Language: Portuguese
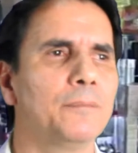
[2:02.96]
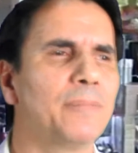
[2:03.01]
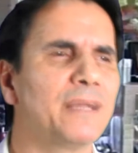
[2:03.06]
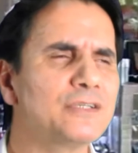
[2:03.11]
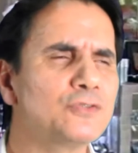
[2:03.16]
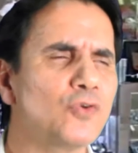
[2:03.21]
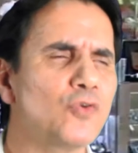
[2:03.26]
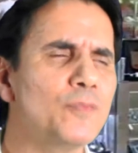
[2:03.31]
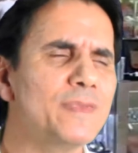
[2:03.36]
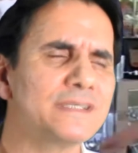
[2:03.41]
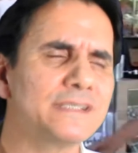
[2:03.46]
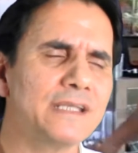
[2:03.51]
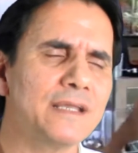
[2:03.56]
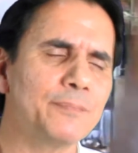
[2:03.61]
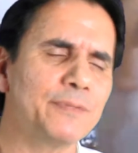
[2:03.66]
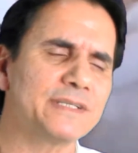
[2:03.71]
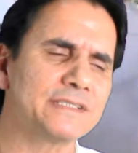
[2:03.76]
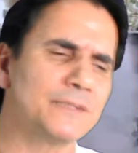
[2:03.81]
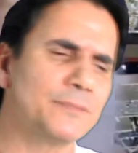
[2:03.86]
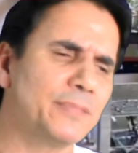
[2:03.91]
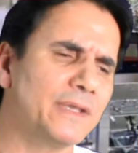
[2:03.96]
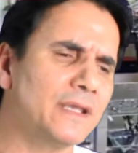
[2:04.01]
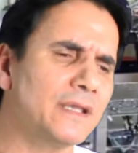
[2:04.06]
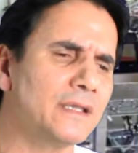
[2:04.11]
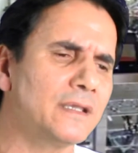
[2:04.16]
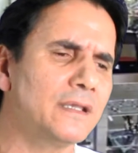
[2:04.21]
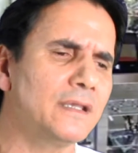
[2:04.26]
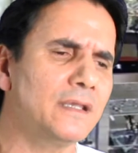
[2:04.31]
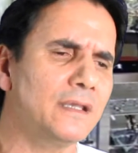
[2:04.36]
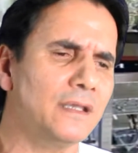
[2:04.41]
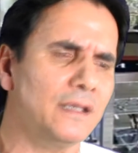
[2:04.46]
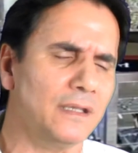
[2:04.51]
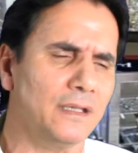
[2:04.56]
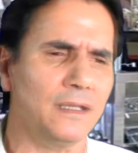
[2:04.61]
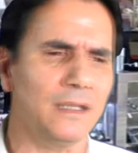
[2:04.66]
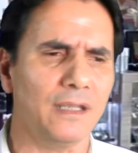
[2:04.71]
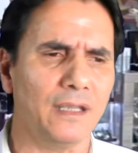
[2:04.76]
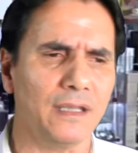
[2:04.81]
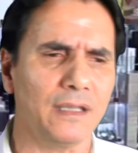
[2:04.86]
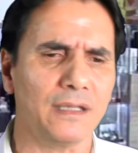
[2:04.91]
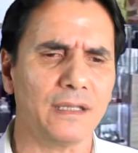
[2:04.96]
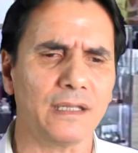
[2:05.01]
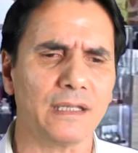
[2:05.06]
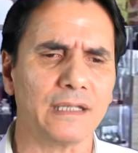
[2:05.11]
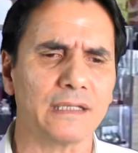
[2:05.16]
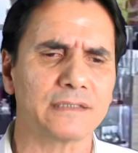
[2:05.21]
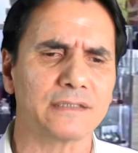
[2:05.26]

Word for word: mas eu comecei a perceber que é,